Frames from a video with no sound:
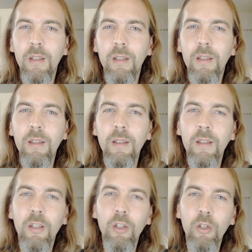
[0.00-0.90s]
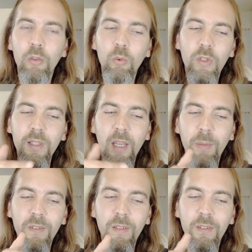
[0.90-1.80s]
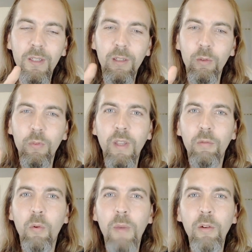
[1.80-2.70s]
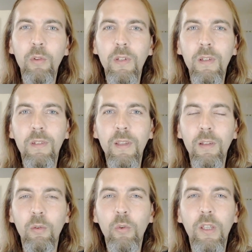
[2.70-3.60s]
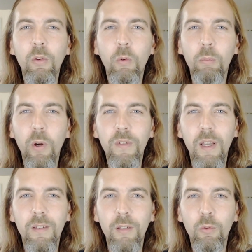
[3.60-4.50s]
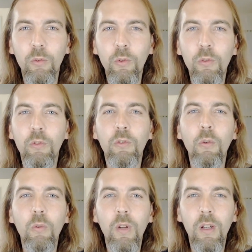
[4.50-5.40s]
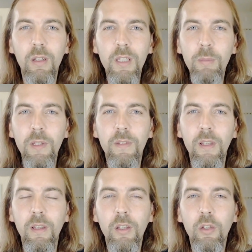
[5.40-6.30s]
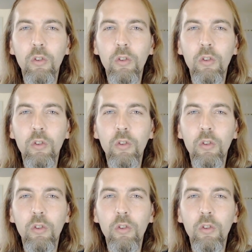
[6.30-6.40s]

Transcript: et toutes les capacités que nous avons mal utilisées ou qui ont porté atteinte aux autres sont limitées,